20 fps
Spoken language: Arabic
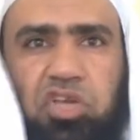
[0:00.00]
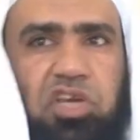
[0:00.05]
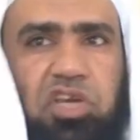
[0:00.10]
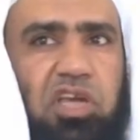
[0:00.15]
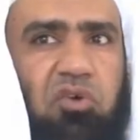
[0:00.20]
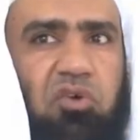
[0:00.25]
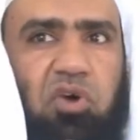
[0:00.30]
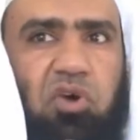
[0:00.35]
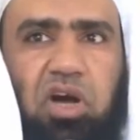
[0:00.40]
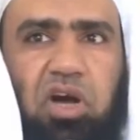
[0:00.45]

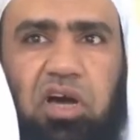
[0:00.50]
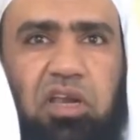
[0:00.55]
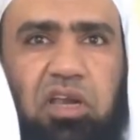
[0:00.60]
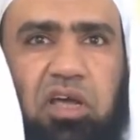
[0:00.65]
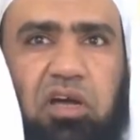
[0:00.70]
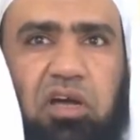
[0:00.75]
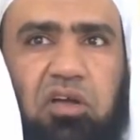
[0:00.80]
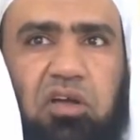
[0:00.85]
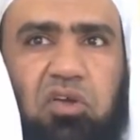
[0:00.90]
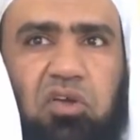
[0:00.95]
جل
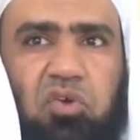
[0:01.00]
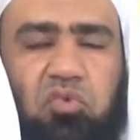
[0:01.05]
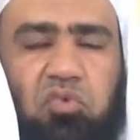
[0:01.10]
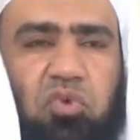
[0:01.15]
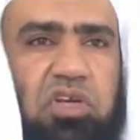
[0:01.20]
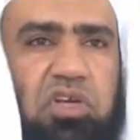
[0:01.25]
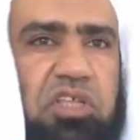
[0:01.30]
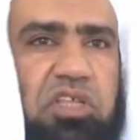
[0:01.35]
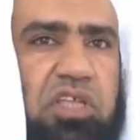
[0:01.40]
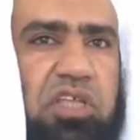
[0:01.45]
وعلا
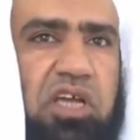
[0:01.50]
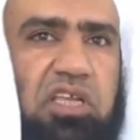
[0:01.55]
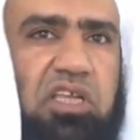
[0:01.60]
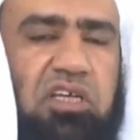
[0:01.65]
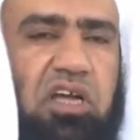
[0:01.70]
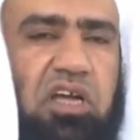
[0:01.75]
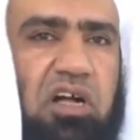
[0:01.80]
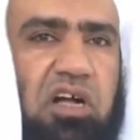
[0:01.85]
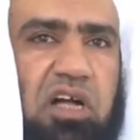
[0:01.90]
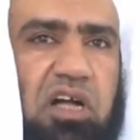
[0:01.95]

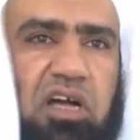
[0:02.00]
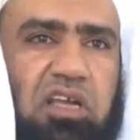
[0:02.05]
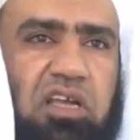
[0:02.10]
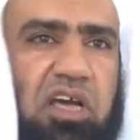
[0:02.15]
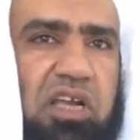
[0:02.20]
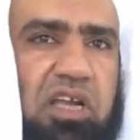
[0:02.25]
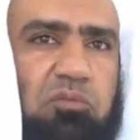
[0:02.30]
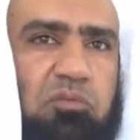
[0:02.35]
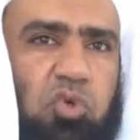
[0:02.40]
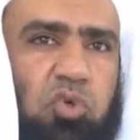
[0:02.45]
ولذلك
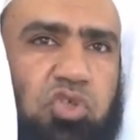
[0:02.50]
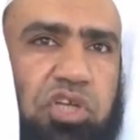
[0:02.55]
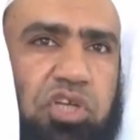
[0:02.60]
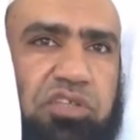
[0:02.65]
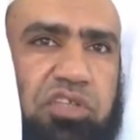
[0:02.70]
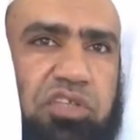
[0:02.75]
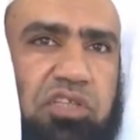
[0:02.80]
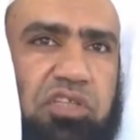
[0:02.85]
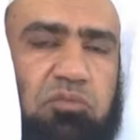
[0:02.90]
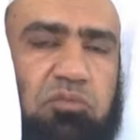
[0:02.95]
قالها
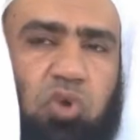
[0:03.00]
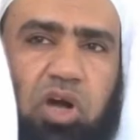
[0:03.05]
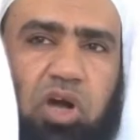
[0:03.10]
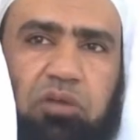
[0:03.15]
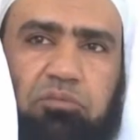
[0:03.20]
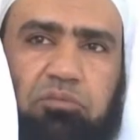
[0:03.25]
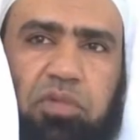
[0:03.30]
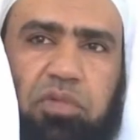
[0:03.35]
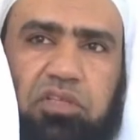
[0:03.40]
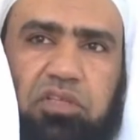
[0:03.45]
المجدد
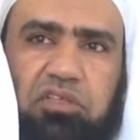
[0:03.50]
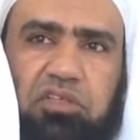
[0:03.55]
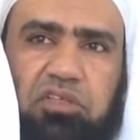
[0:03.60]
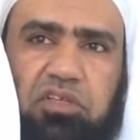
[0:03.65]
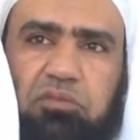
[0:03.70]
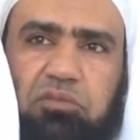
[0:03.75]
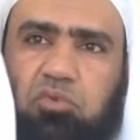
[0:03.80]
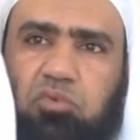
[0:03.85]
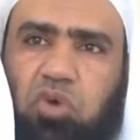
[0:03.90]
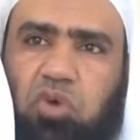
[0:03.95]
محمد
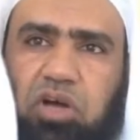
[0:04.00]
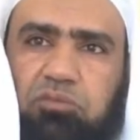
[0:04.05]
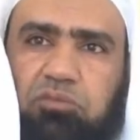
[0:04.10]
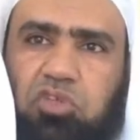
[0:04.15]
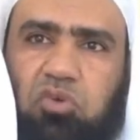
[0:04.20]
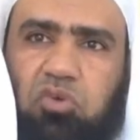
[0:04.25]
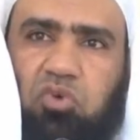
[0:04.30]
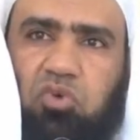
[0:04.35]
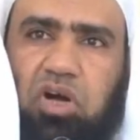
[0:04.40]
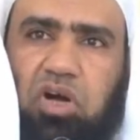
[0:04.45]
بن
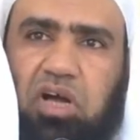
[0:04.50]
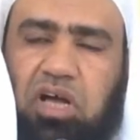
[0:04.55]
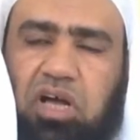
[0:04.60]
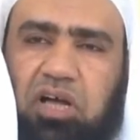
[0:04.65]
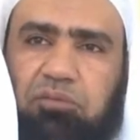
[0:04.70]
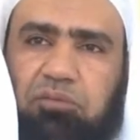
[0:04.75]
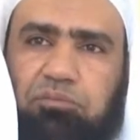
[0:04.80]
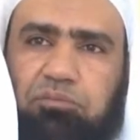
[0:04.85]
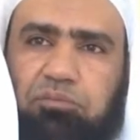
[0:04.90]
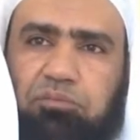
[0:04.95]
عبد
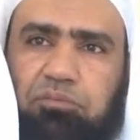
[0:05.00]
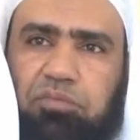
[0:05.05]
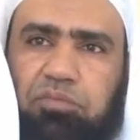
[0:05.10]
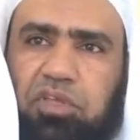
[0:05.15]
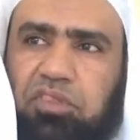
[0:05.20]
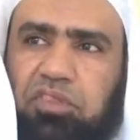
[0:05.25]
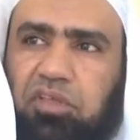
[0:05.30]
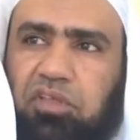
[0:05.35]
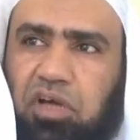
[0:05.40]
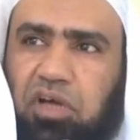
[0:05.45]
الوهاب
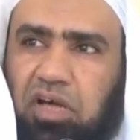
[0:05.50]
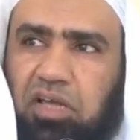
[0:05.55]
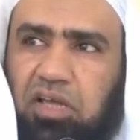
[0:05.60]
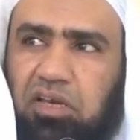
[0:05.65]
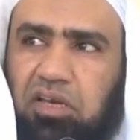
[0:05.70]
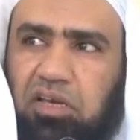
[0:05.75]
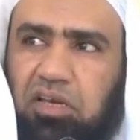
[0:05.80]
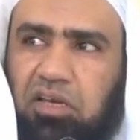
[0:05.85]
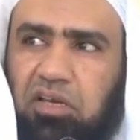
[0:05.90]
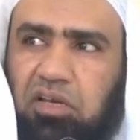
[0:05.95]
إذ
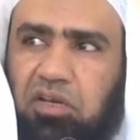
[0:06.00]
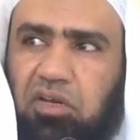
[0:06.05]
قال